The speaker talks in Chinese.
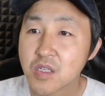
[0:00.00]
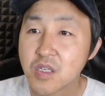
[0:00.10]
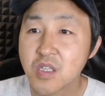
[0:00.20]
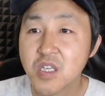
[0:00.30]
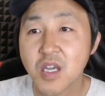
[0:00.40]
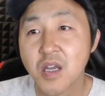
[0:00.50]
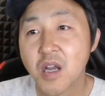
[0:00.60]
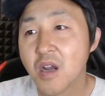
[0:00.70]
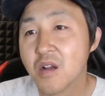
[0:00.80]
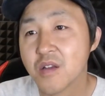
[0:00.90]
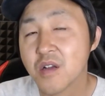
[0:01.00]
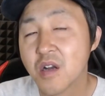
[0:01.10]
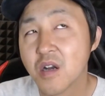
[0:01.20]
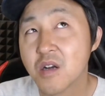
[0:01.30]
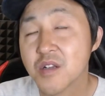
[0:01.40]
今年
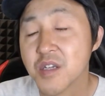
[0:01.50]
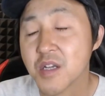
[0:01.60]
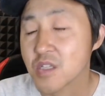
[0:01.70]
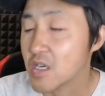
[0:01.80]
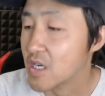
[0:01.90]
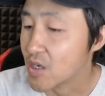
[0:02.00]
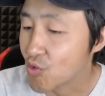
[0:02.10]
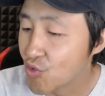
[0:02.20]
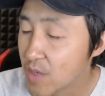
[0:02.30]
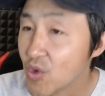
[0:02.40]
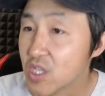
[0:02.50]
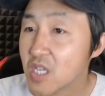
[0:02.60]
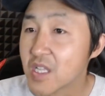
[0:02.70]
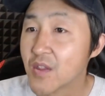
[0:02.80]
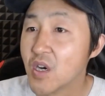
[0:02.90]
2022年的规模
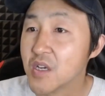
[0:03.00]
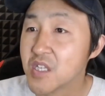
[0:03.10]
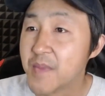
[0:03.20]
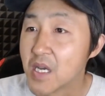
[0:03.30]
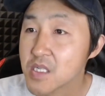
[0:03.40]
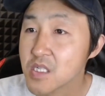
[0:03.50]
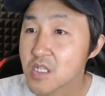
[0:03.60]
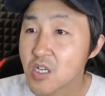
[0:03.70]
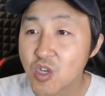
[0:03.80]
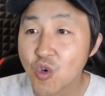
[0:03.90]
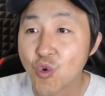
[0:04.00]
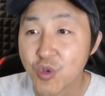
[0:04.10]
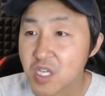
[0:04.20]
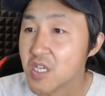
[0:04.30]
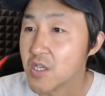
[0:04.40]
将达到146
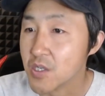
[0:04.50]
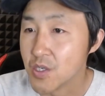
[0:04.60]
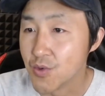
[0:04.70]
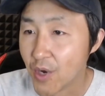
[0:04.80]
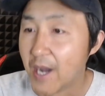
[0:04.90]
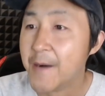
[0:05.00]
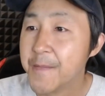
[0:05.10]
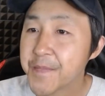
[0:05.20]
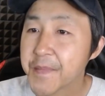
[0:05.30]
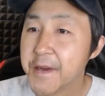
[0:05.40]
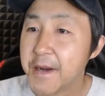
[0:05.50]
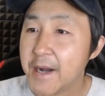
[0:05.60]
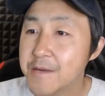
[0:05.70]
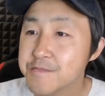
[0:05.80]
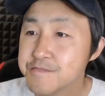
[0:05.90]
亿元啊！